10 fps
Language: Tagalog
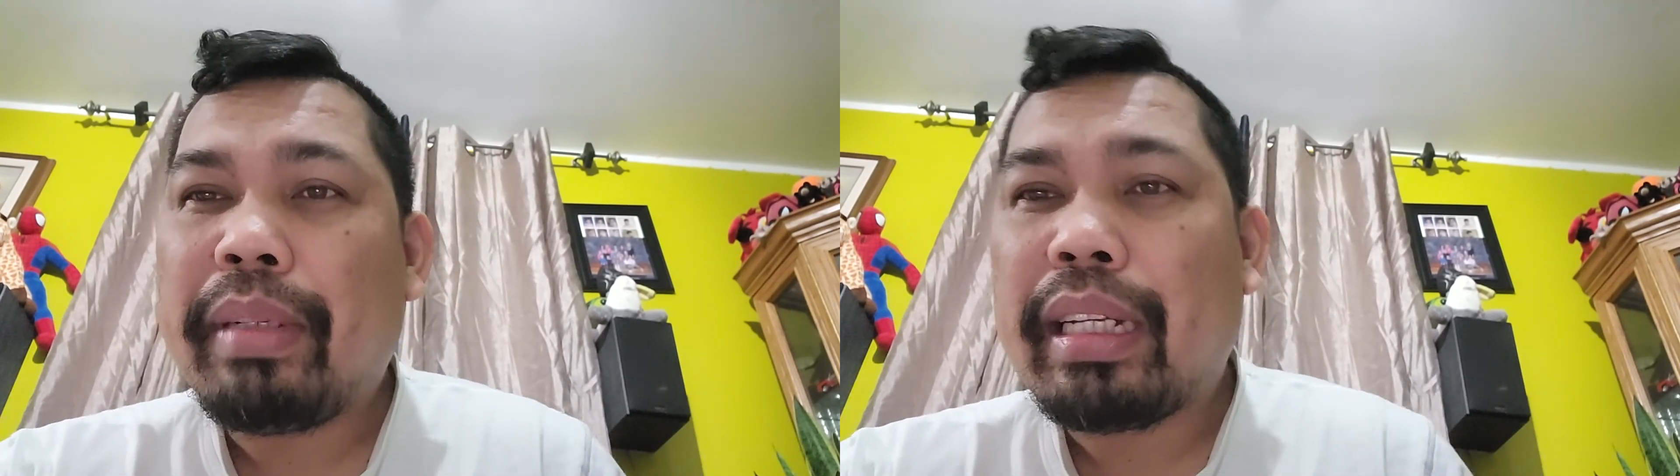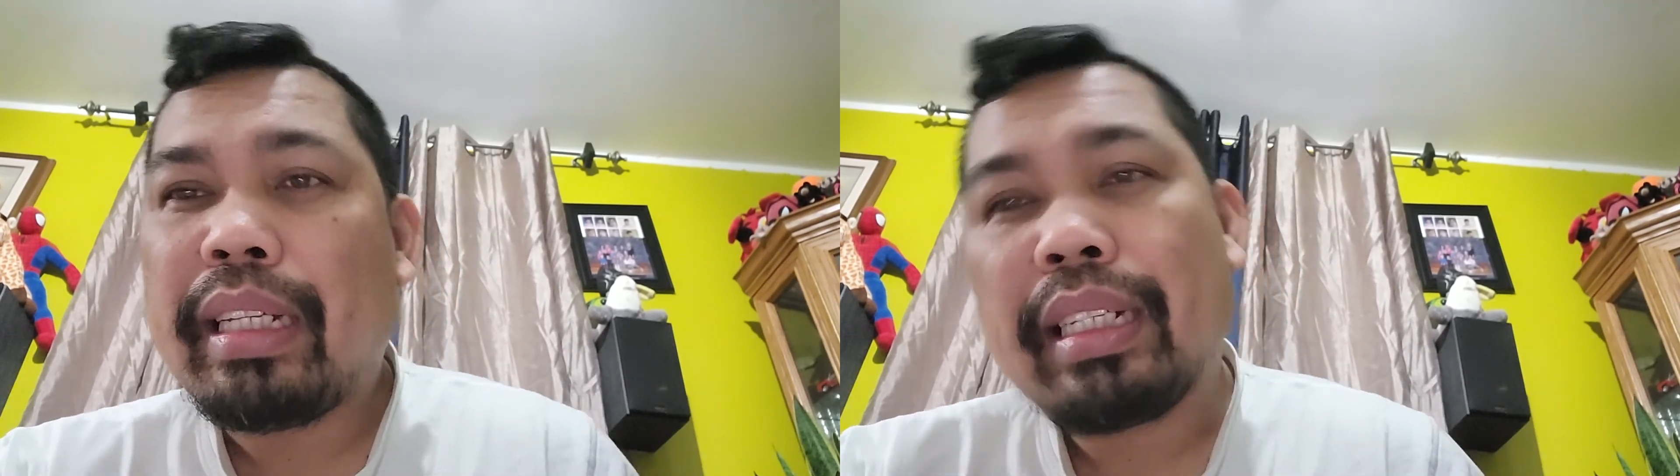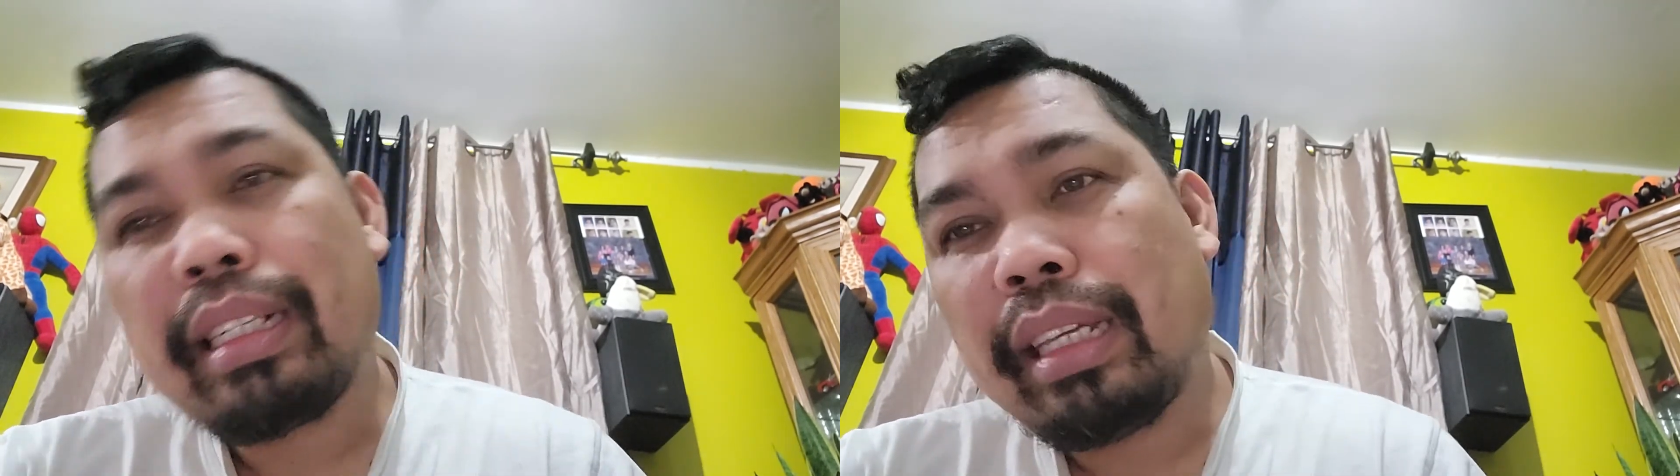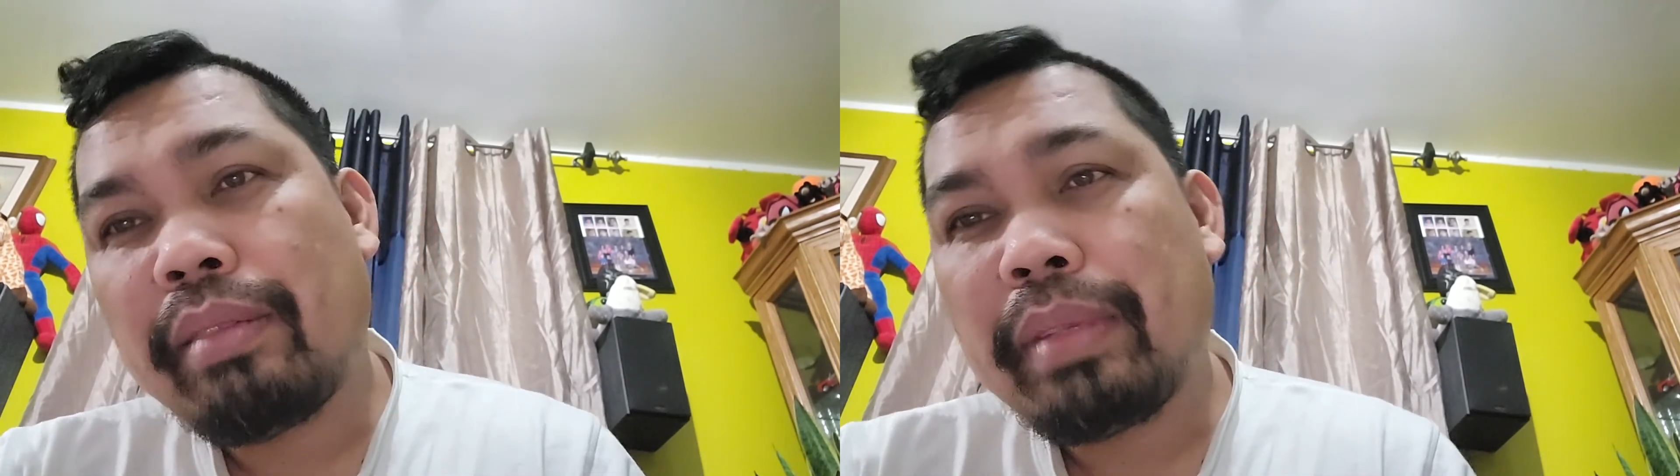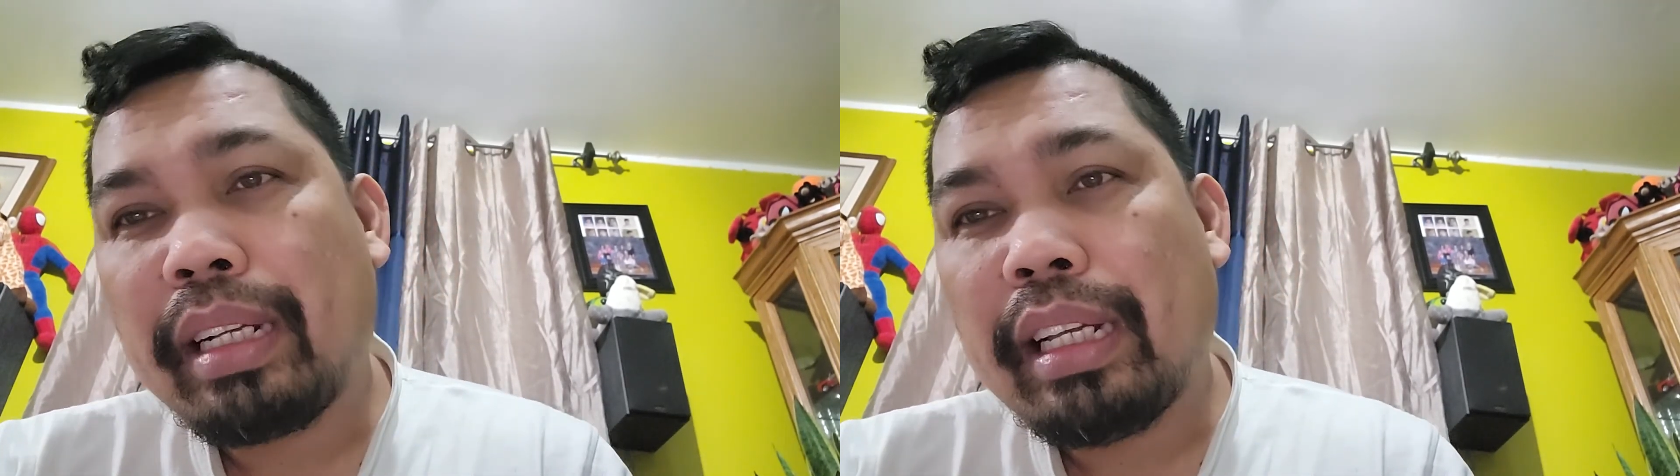baka
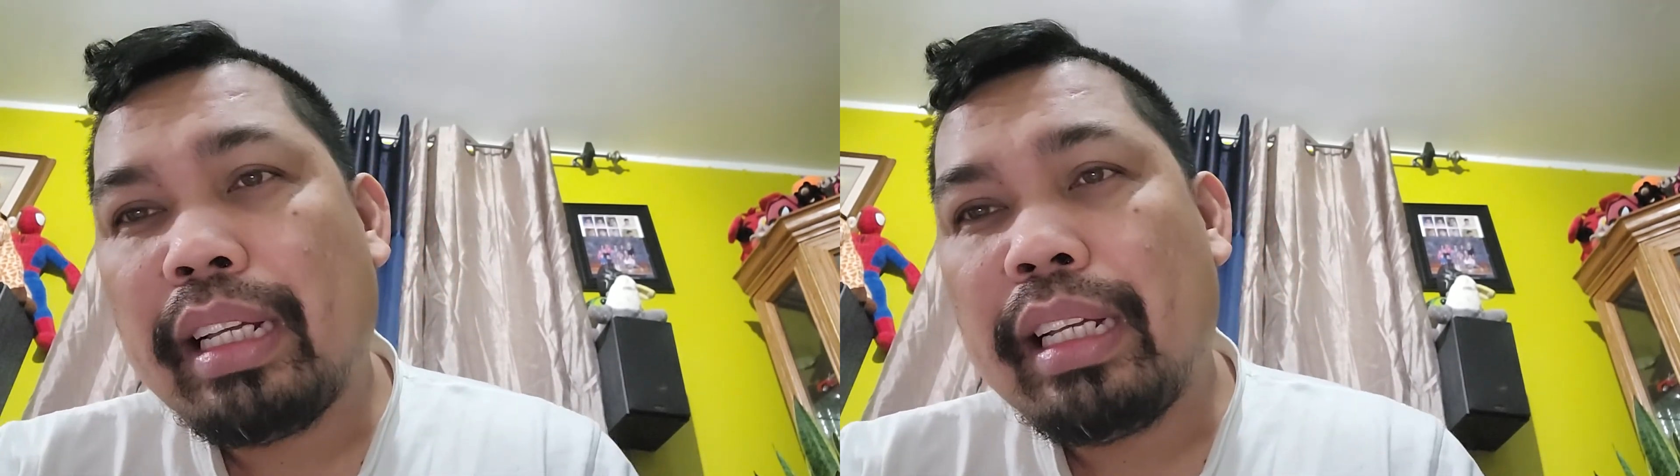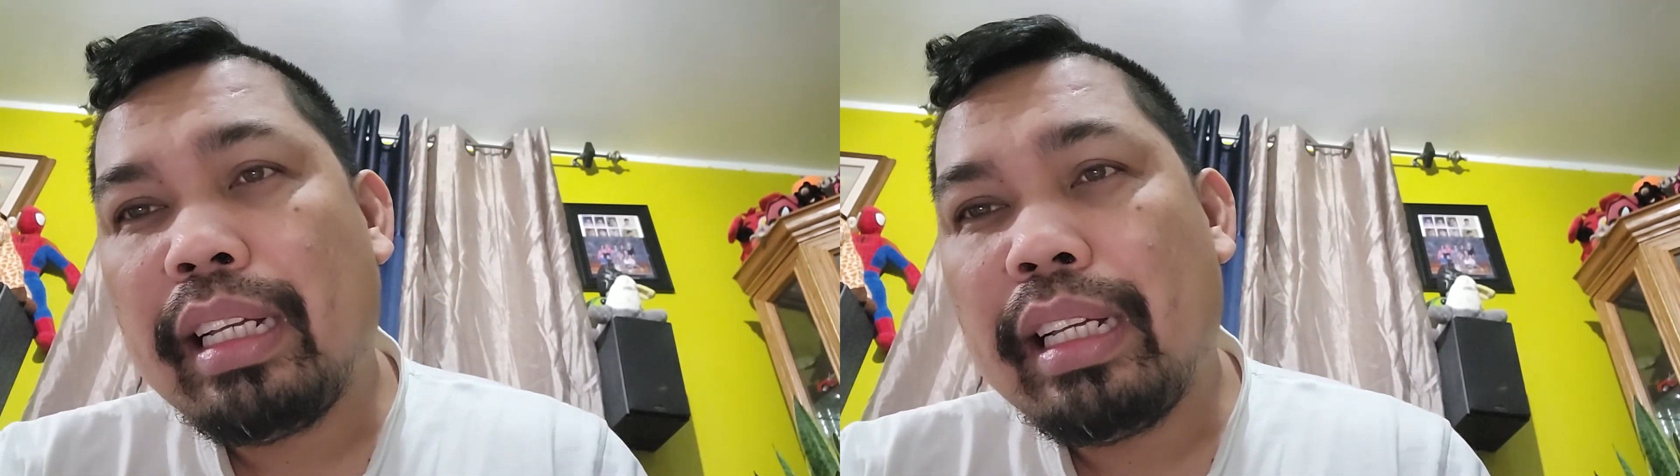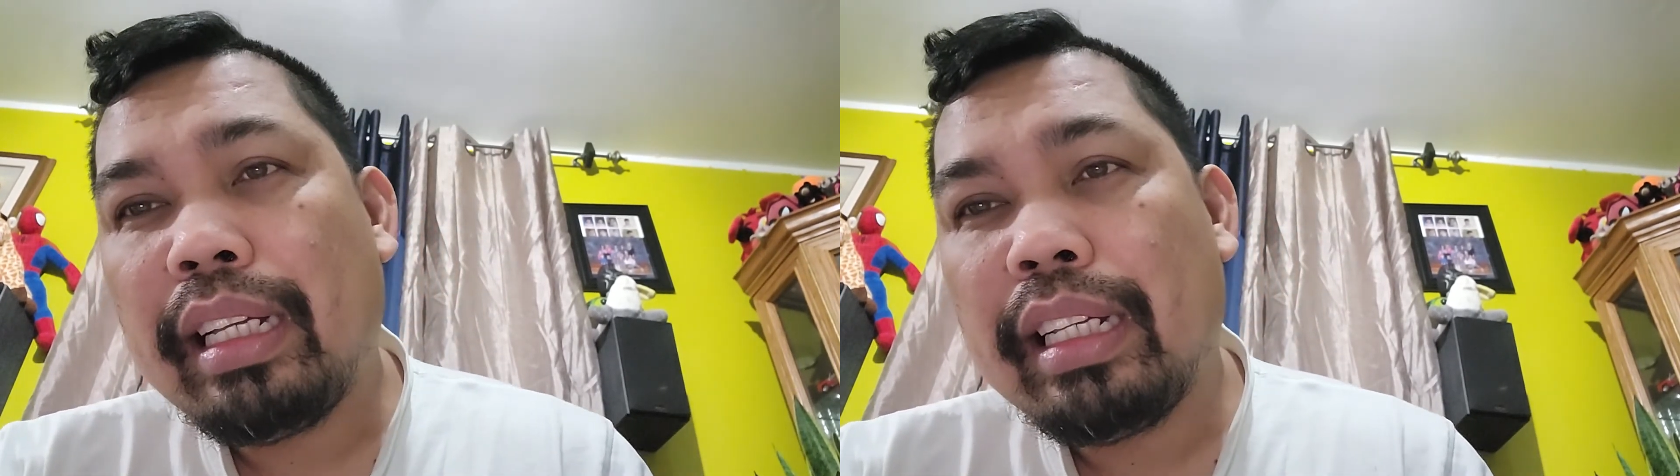kayo magka